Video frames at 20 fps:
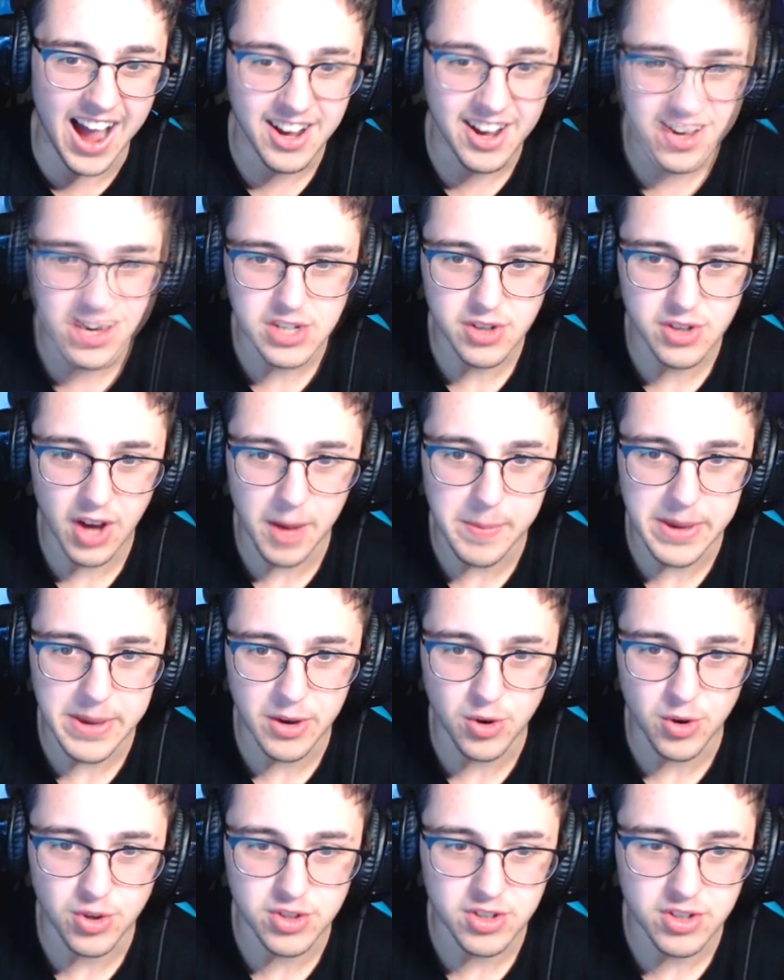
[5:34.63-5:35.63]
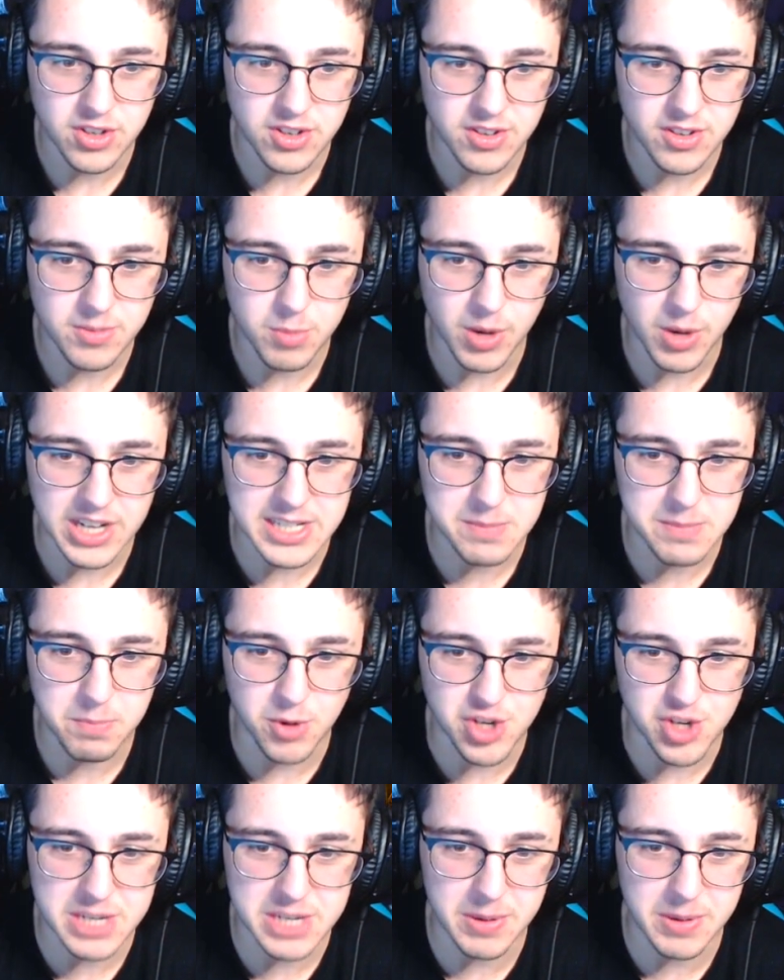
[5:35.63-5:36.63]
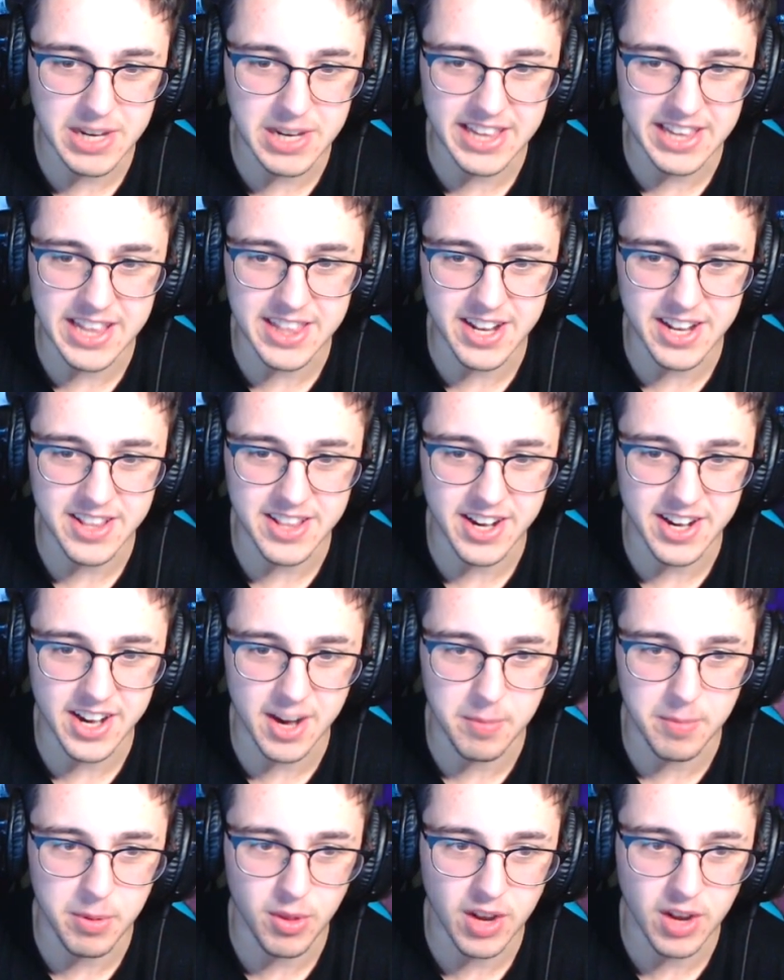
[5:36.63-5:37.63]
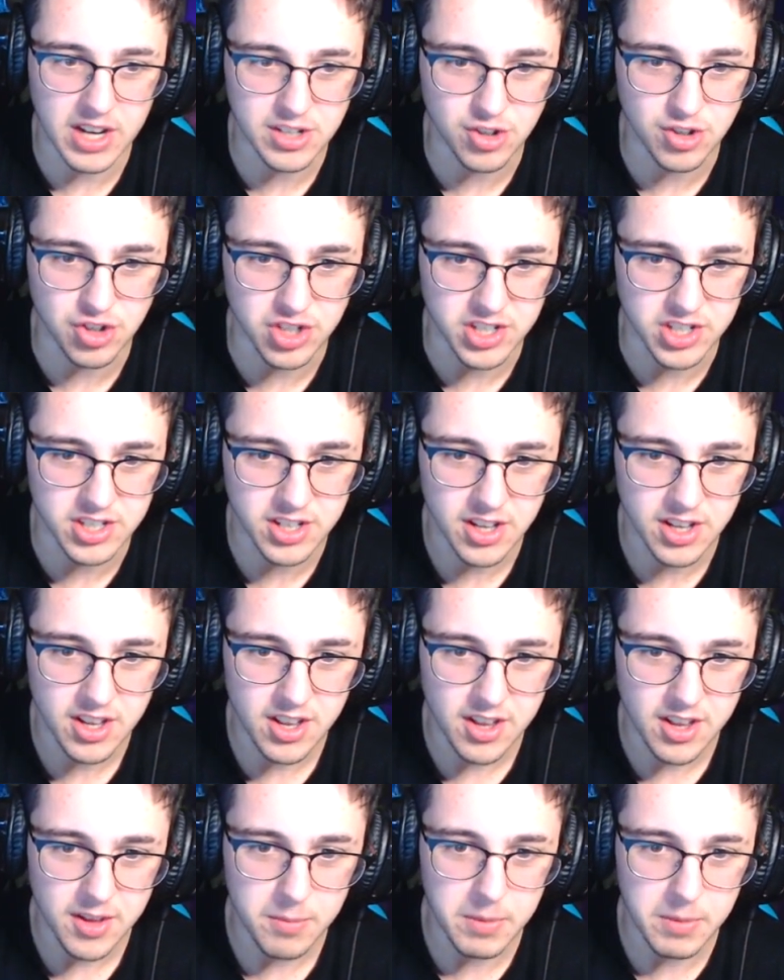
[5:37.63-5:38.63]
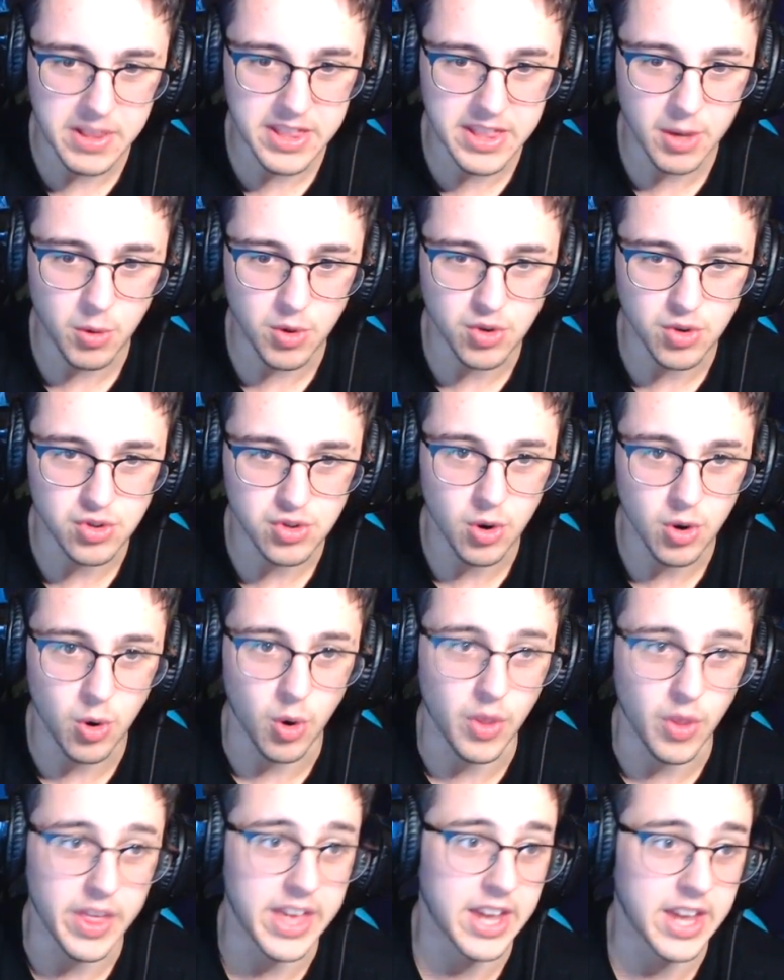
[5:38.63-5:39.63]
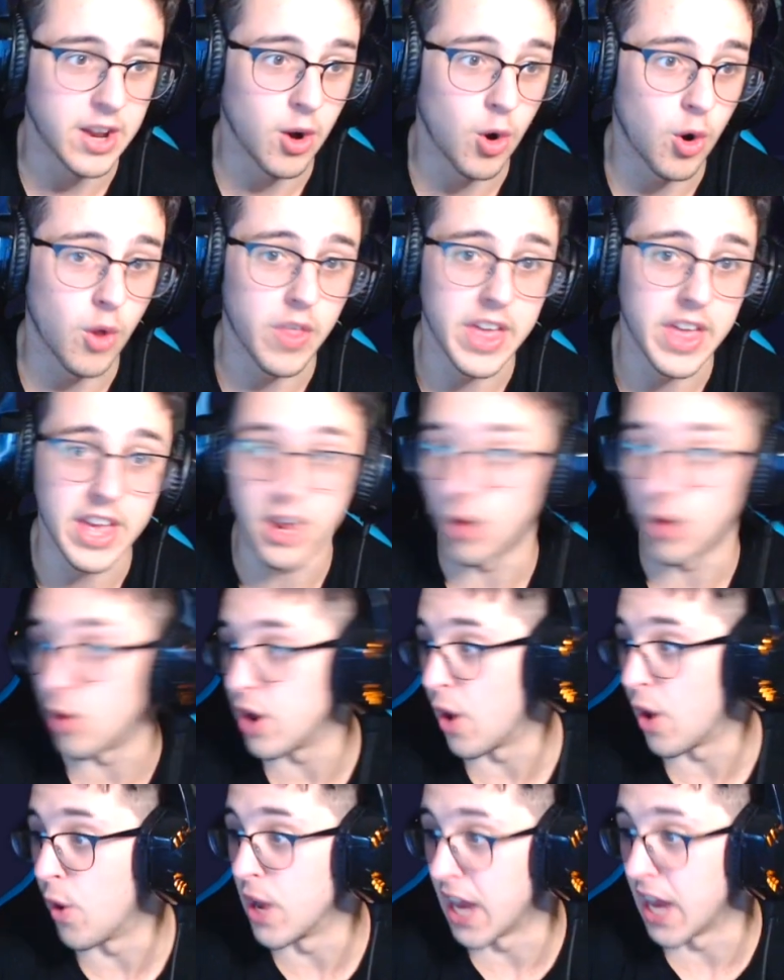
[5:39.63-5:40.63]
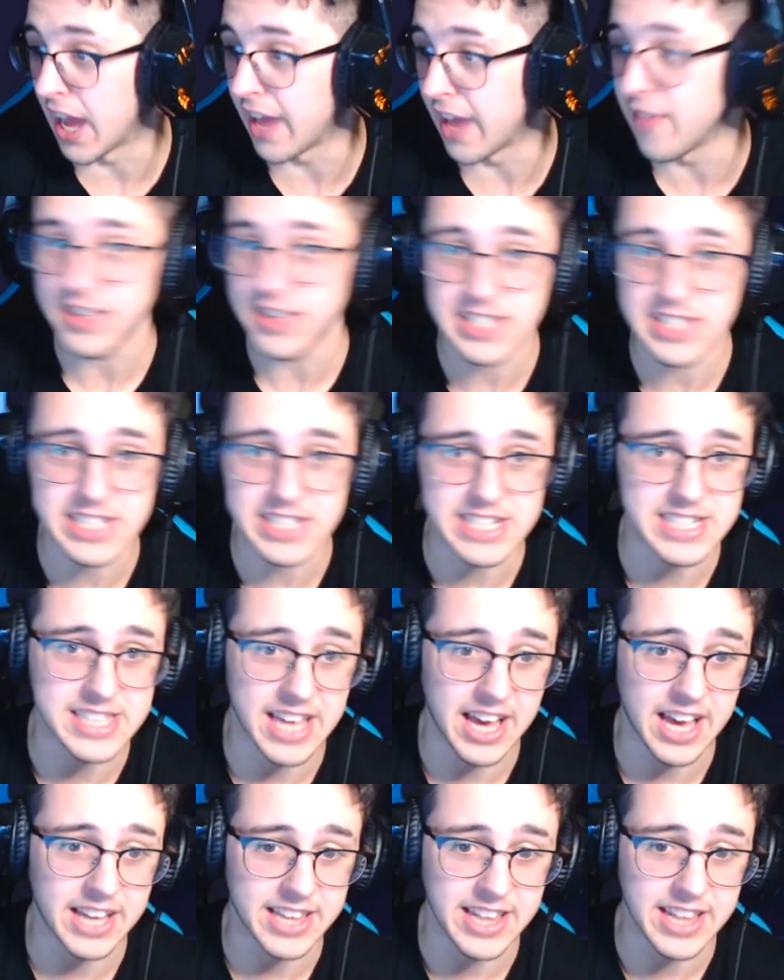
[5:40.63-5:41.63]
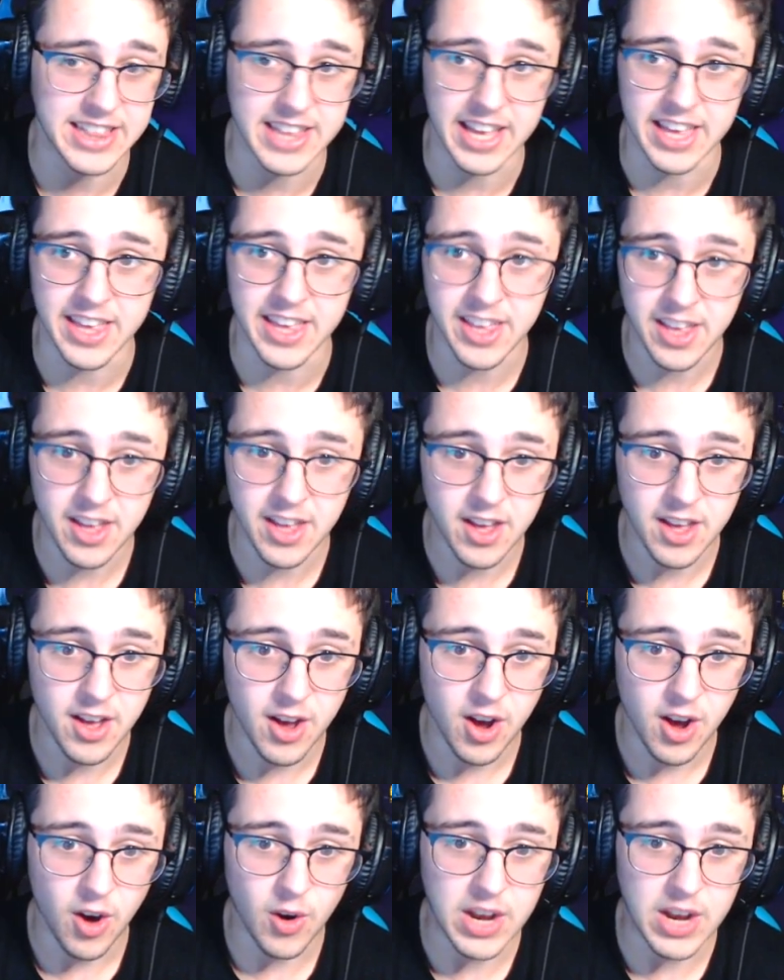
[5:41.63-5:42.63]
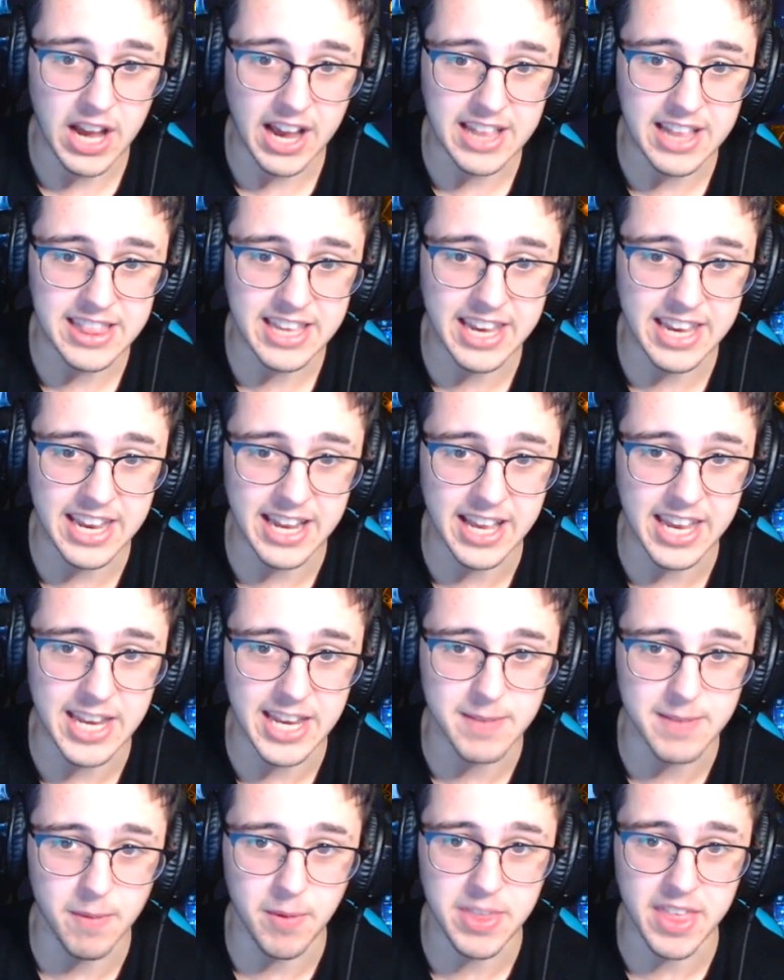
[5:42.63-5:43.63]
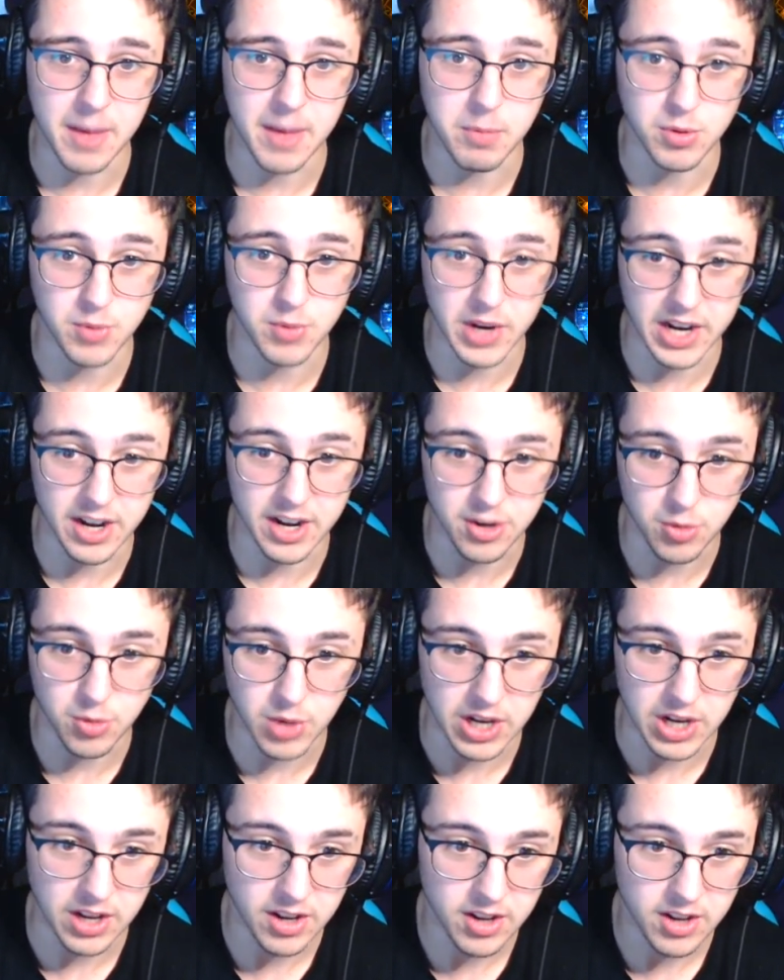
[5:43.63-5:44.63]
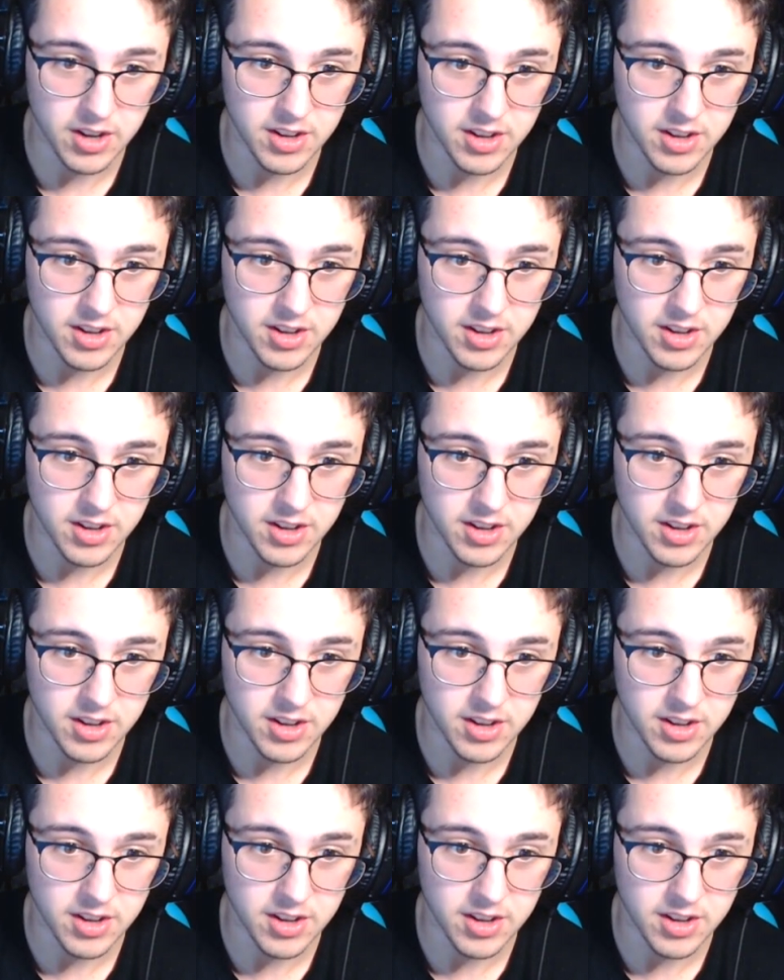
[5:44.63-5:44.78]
Yo creo que son amigos. Porque es imposible que te entren tan rápido las cosas. 20 euros. Joder, joder. Hoy, hoy la gente sí que está atenta, ¿eh? Hoy la gente quiere, quiere movida. Pues voy a crear yo una.